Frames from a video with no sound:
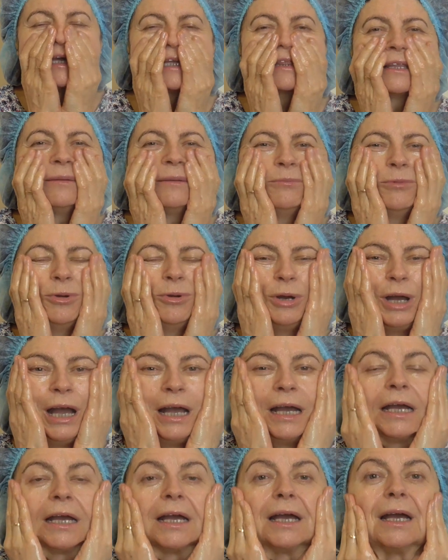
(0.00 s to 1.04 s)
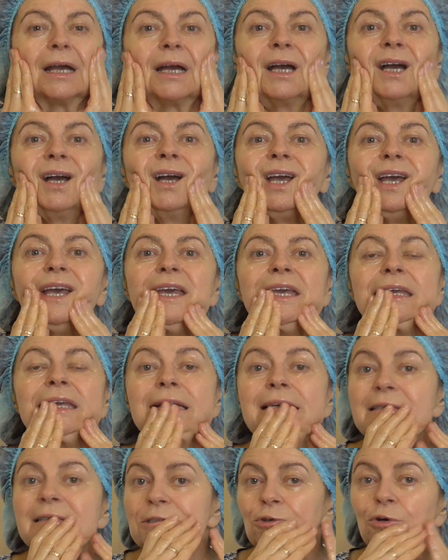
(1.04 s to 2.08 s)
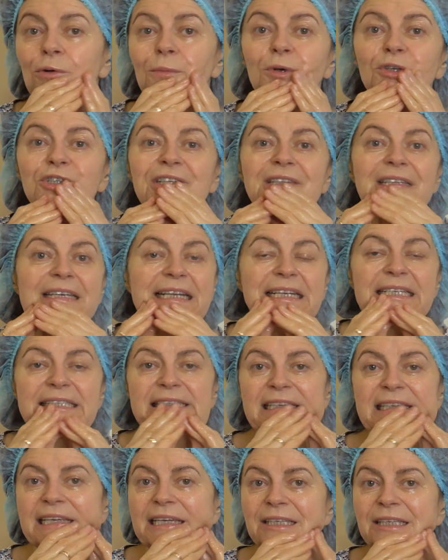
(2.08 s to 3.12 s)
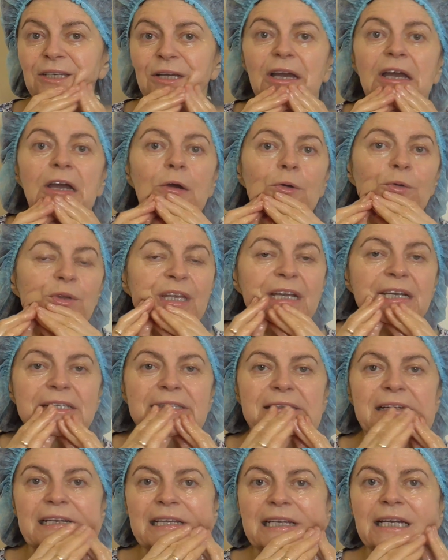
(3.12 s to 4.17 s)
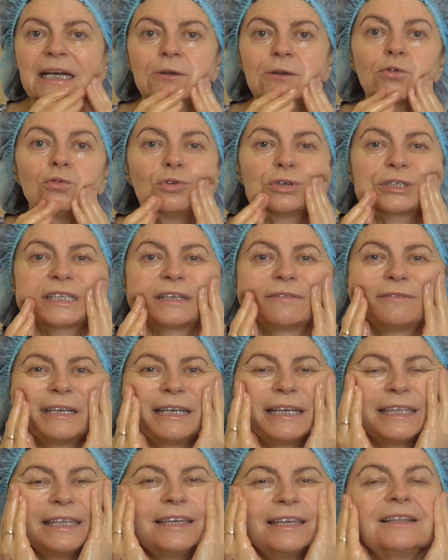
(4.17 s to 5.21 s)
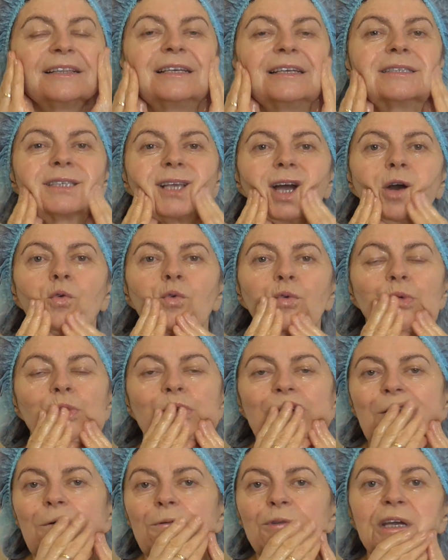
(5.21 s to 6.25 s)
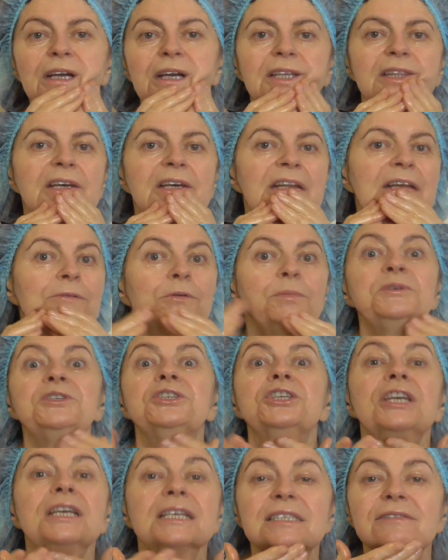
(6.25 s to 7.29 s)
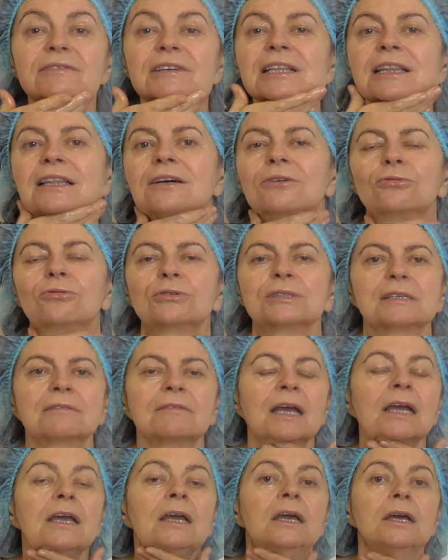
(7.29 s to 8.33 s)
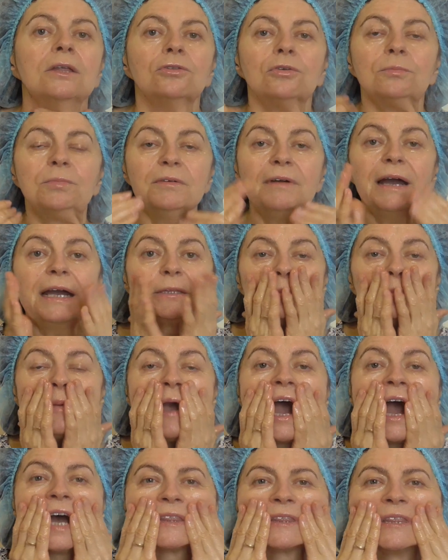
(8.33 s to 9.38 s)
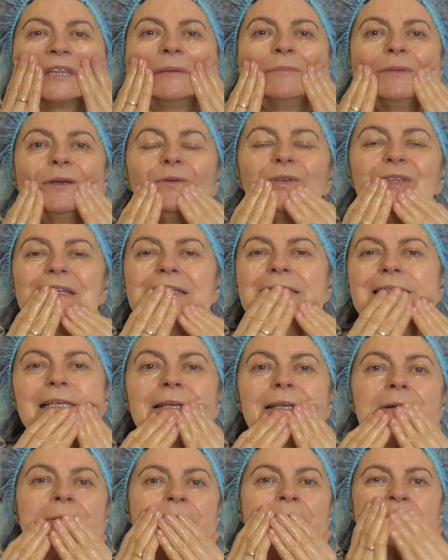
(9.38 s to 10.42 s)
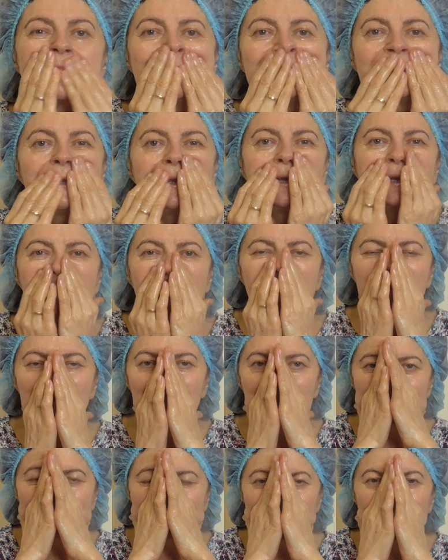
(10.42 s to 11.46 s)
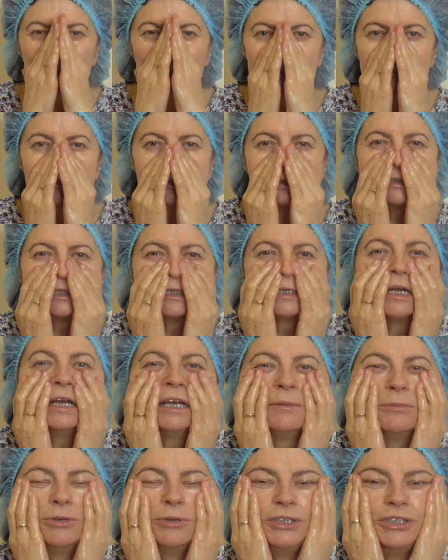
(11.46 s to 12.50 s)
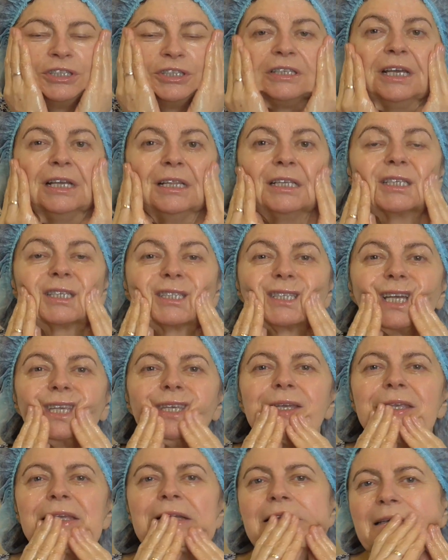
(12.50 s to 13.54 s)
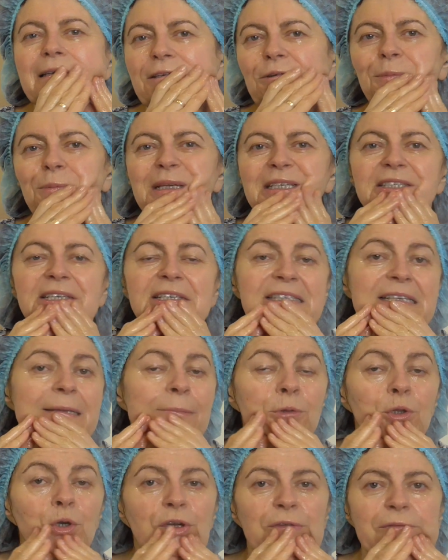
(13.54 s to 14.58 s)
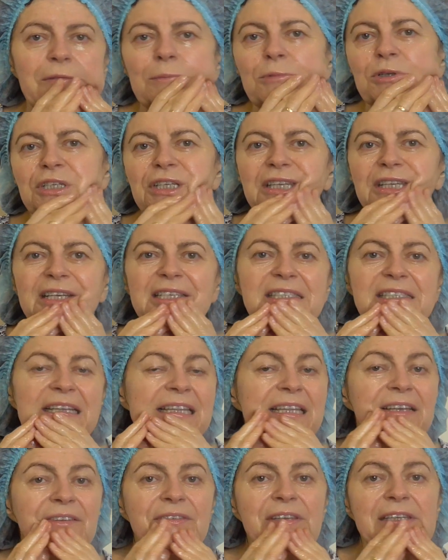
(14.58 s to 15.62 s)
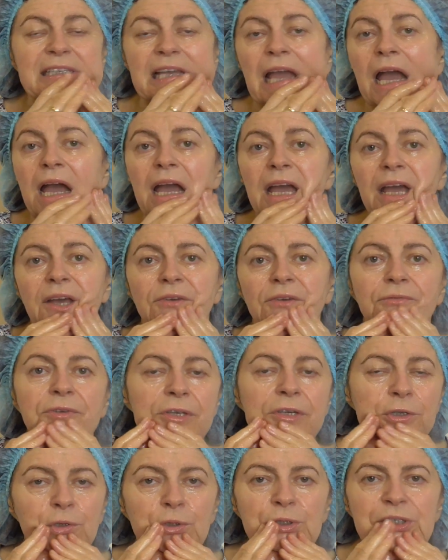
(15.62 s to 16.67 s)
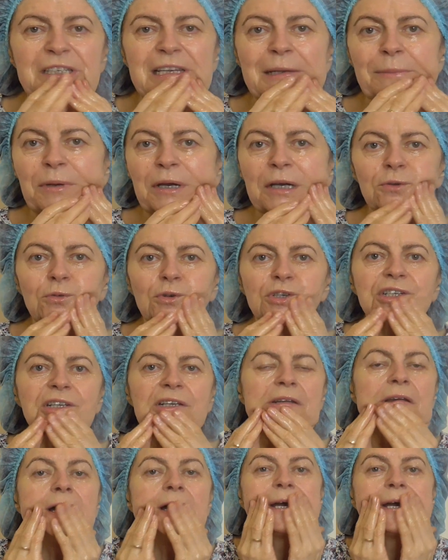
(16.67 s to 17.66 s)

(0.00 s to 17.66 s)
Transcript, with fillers: поэтому э, и лицо может краснеть. У некоторых розовое делается, а у, у некоторых вообще светло-розовое. Но бывает пятнами. Вот если э, вы вот такое будете, будете делать, кстати, делайте вместе со мной, вы можете остановить видео, чем хороший